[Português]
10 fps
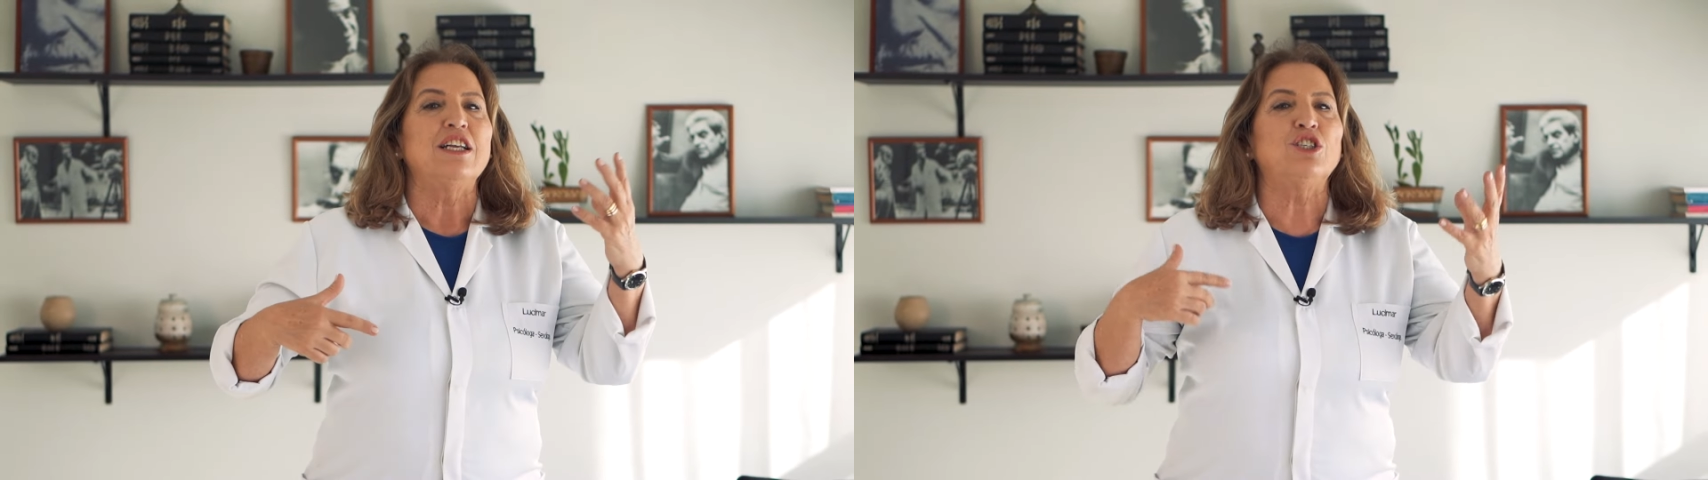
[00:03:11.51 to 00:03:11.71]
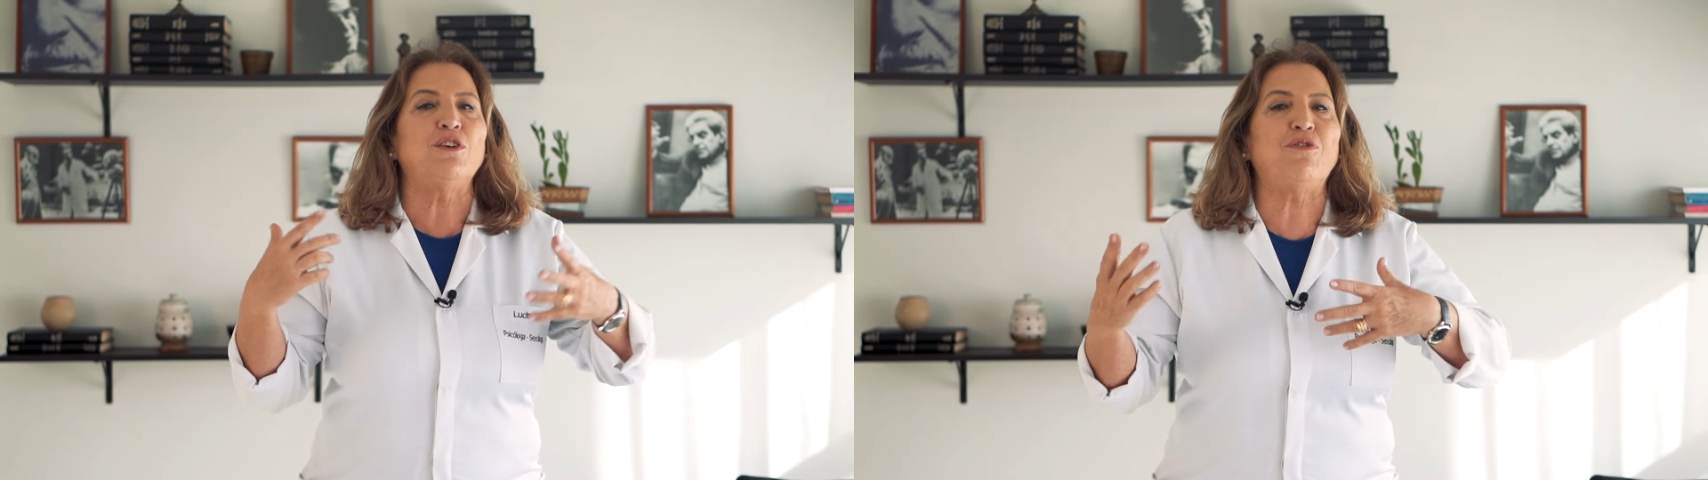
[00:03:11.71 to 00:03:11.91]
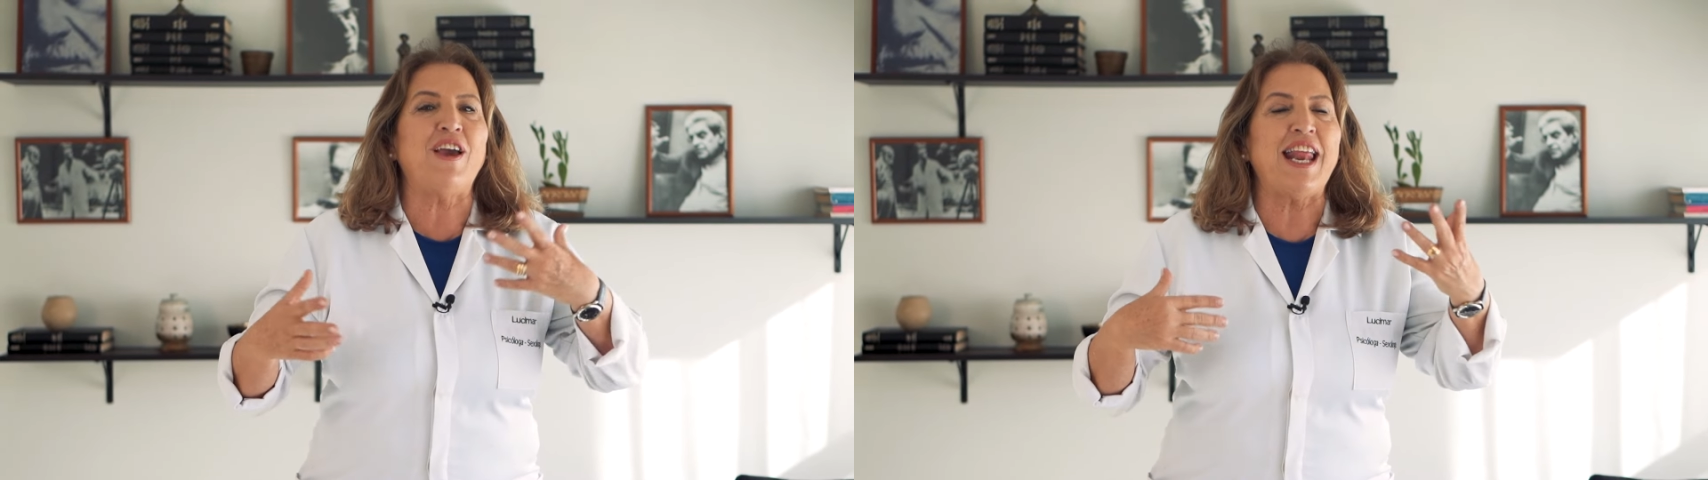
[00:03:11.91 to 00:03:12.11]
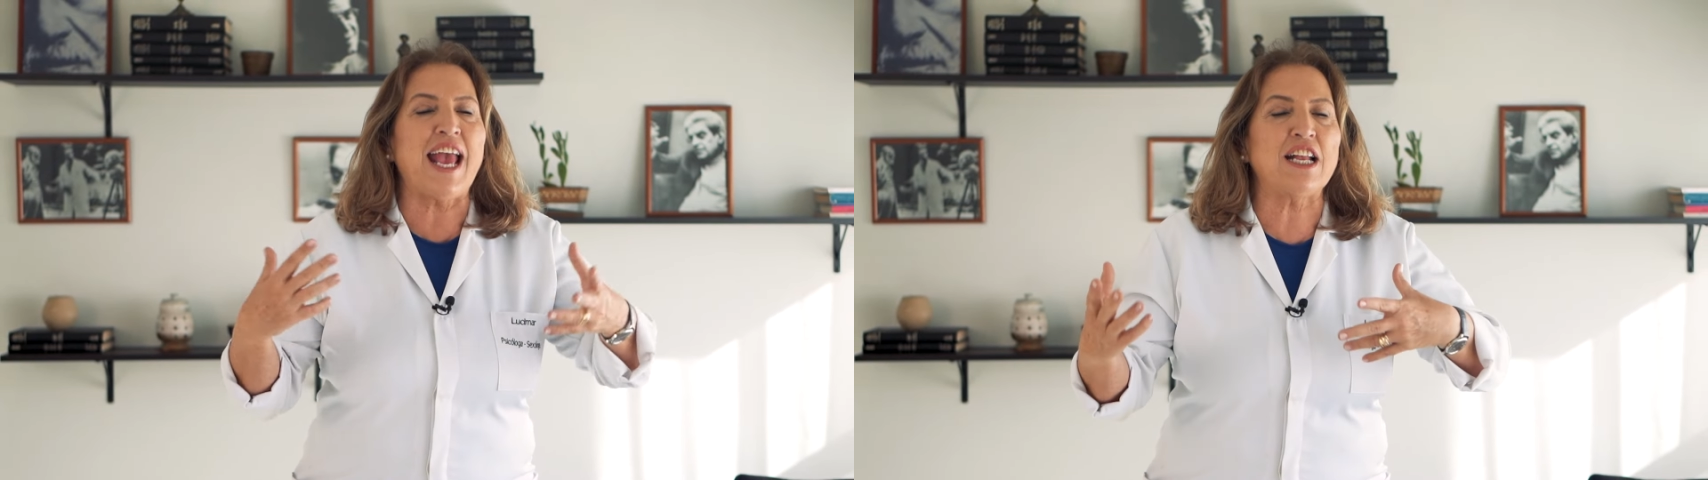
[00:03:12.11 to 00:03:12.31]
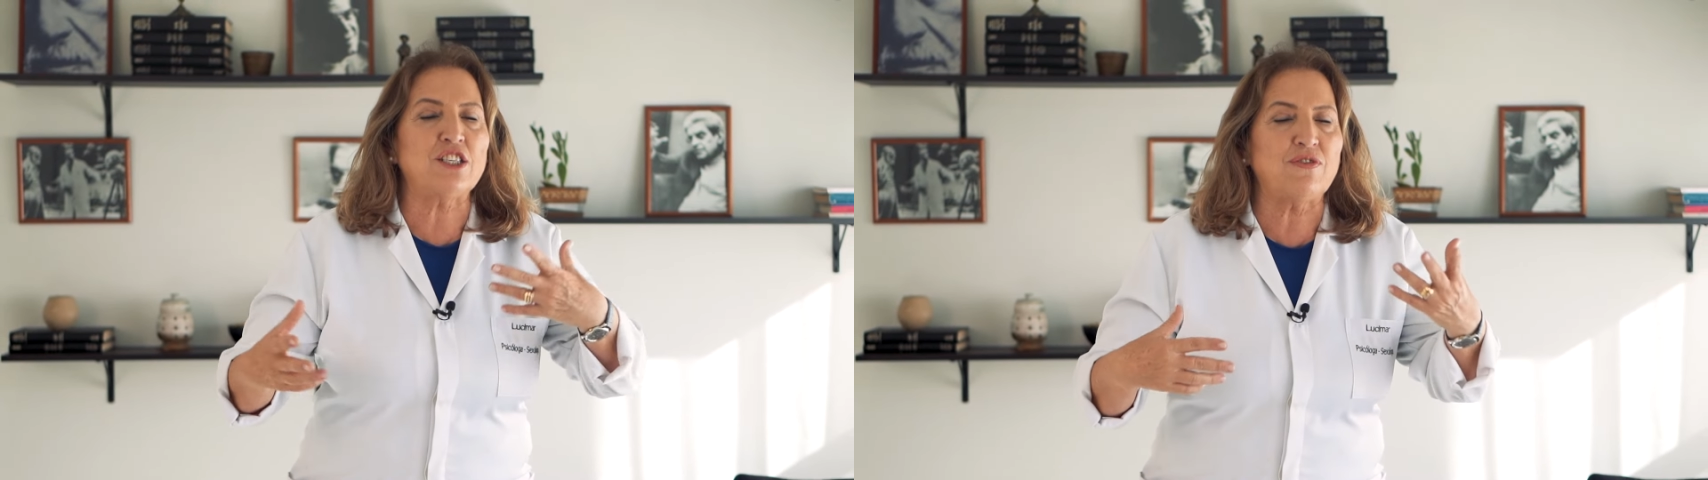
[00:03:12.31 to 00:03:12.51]

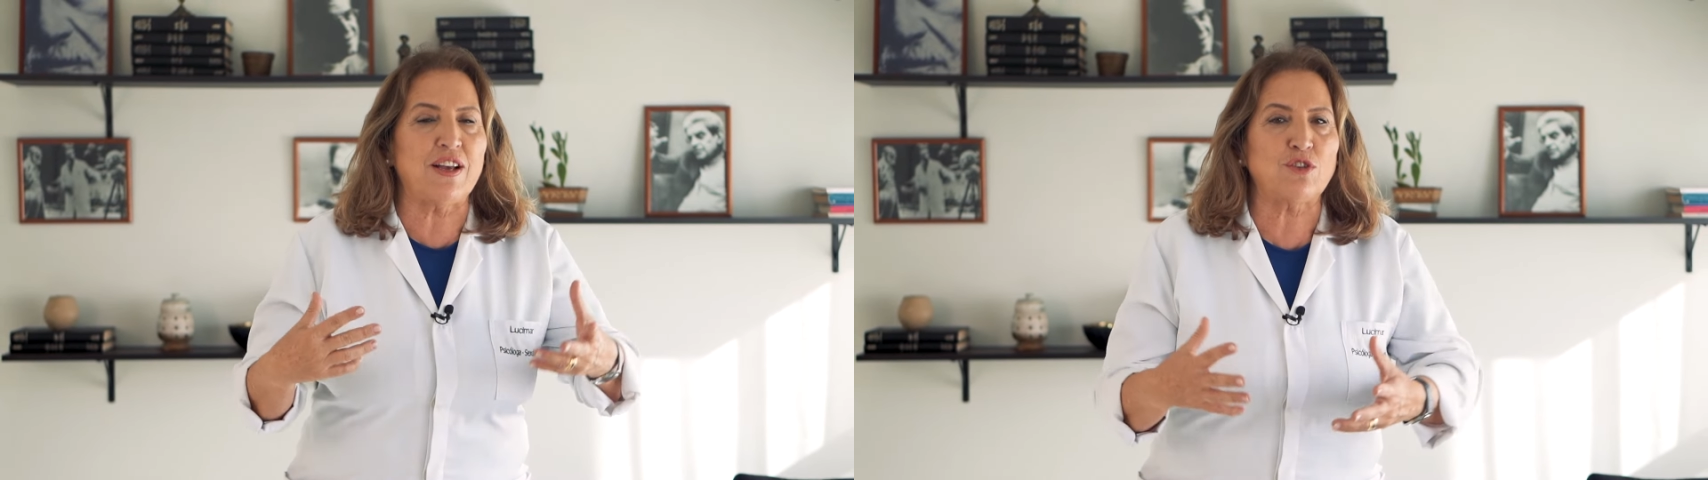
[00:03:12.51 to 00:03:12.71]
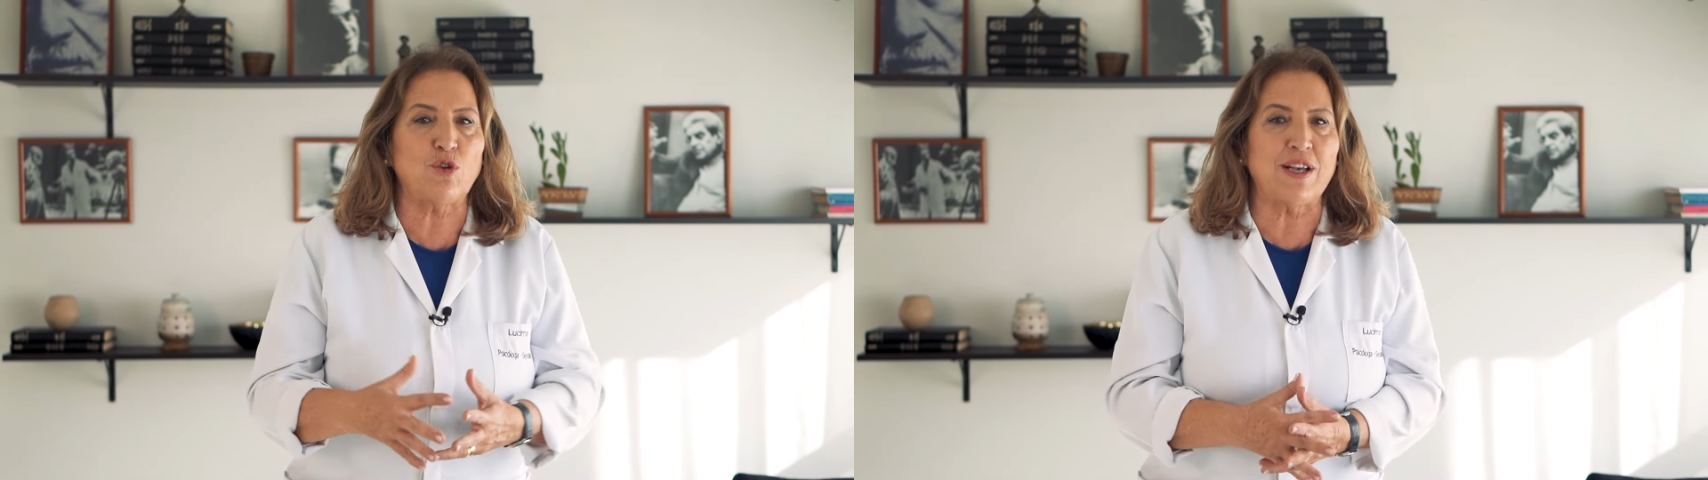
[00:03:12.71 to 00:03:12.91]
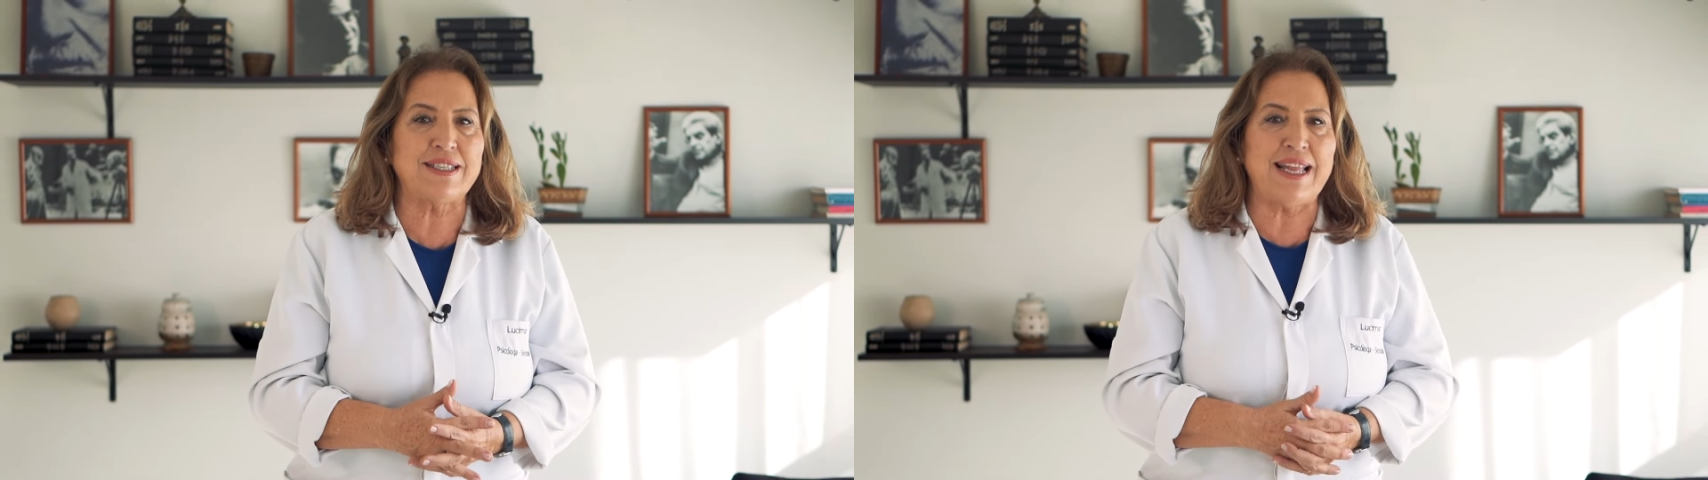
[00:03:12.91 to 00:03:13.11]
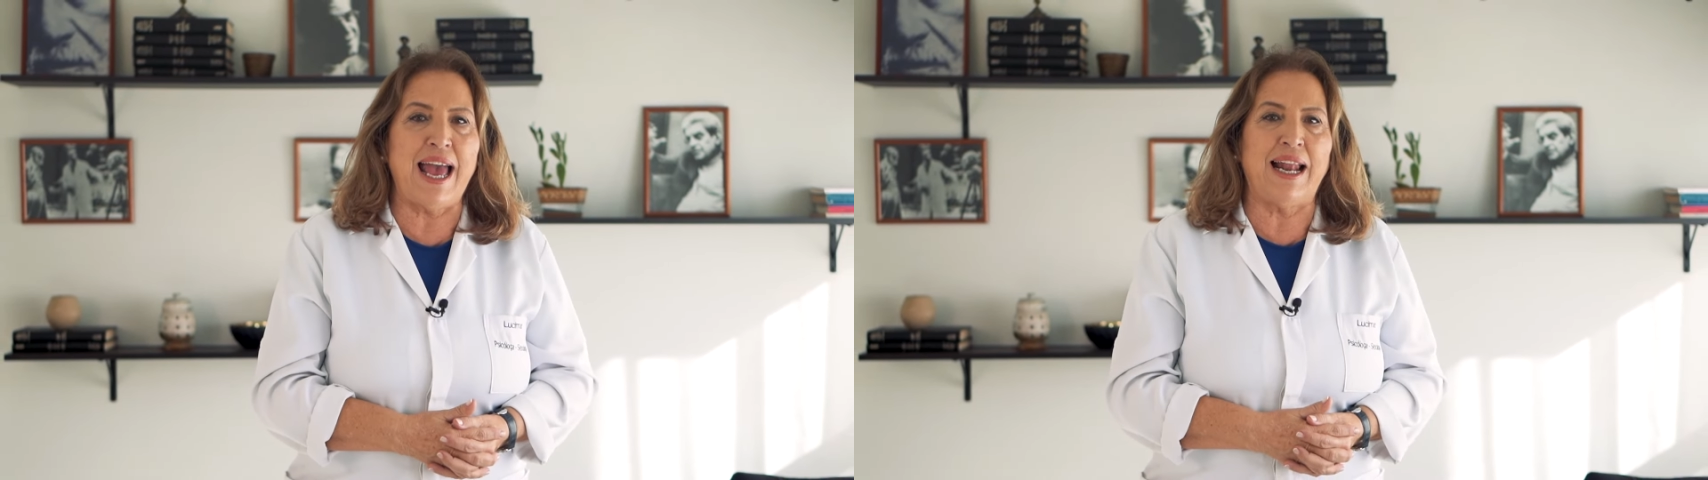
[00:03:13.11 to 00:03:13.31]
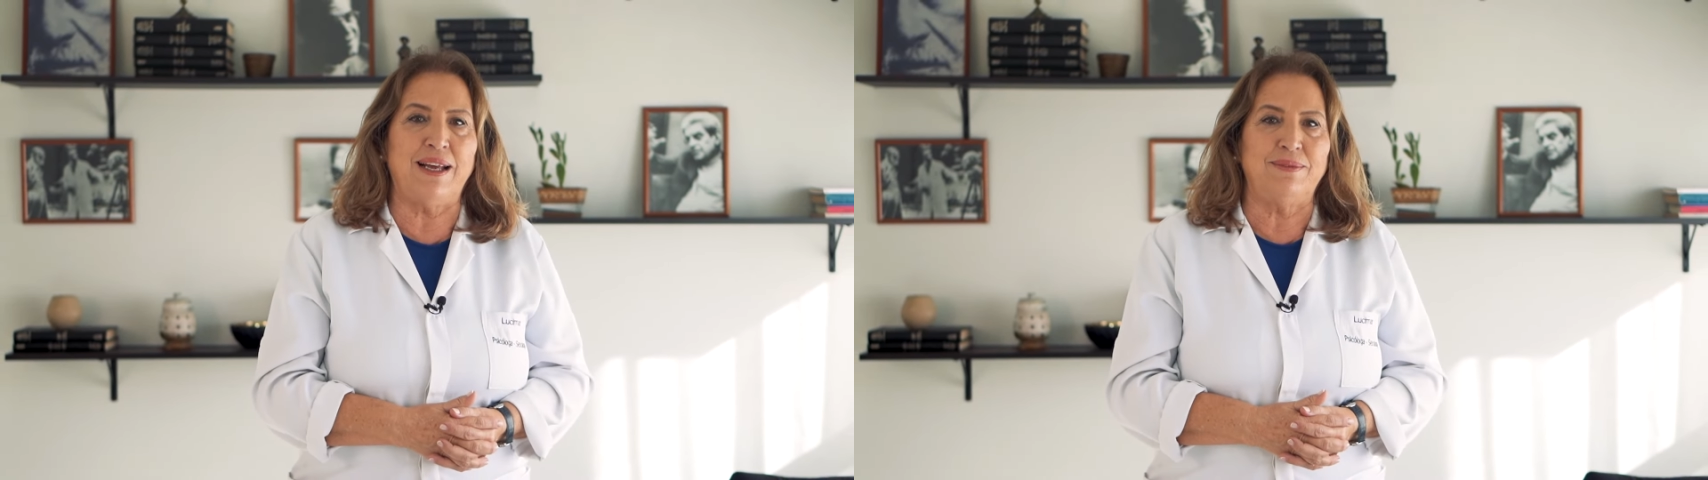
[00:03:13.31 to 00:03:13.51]
diferentes versões
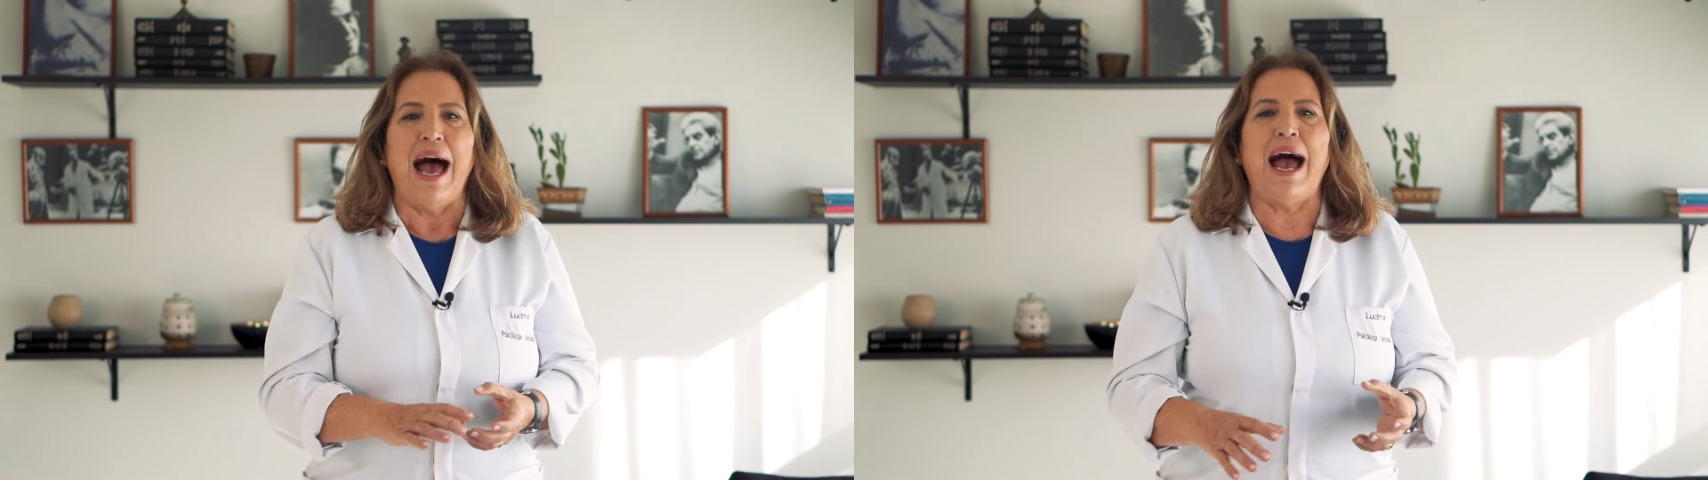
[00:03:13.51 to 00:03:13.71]
dela?